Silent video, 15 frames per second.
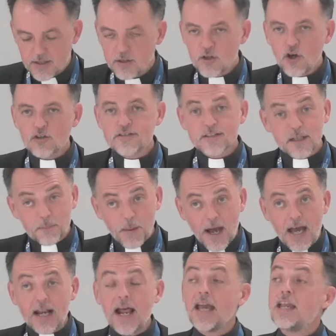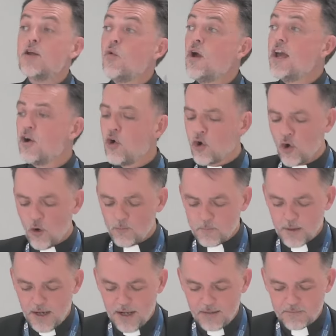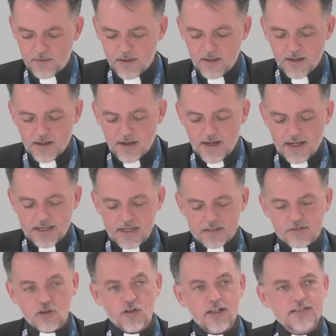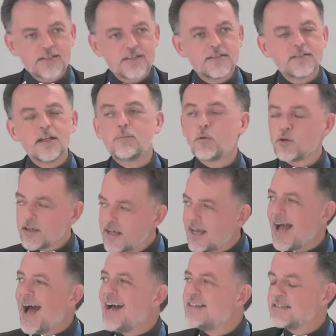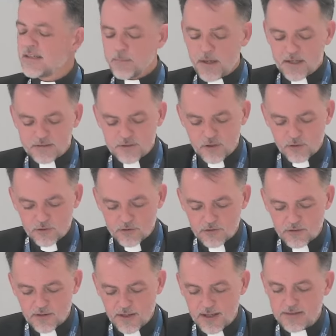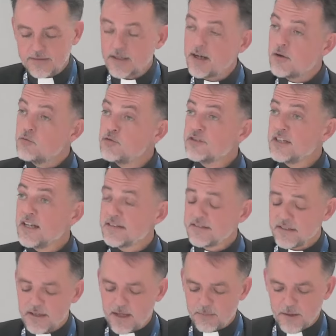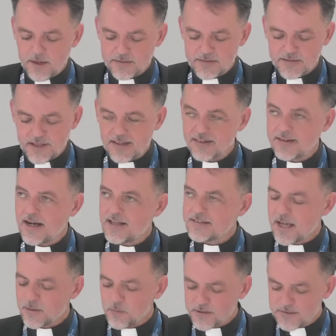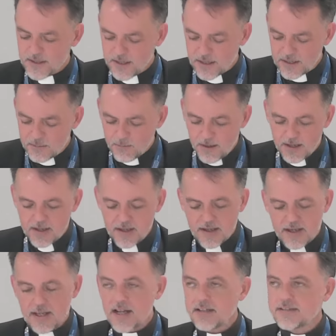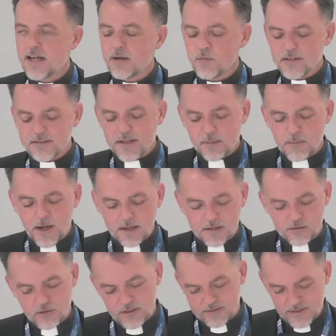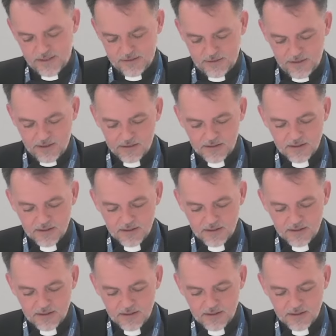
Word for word: Dios separa y luego nombra. La creación existe porque hay separación entre la luz y las tinieblas, entre las aguas de arriba y las aguas de abajo, etcétera.